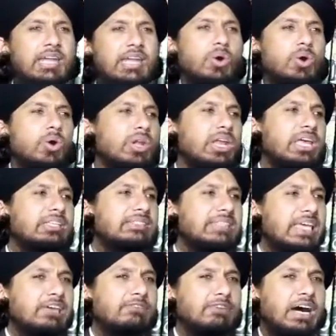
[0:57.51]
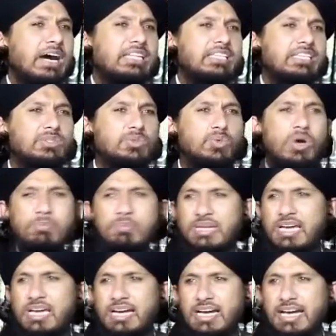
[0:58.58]
इन लोगों ने ज़यीफ़ अहदीस को
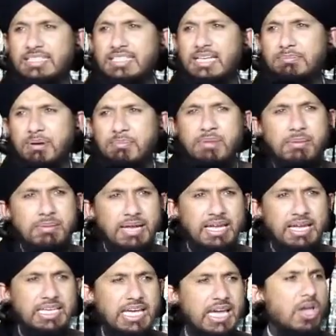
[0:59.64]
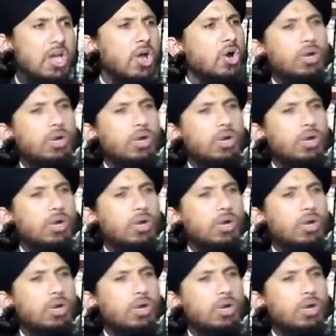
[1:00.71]
अपने अकायद का मंबा बना लिया है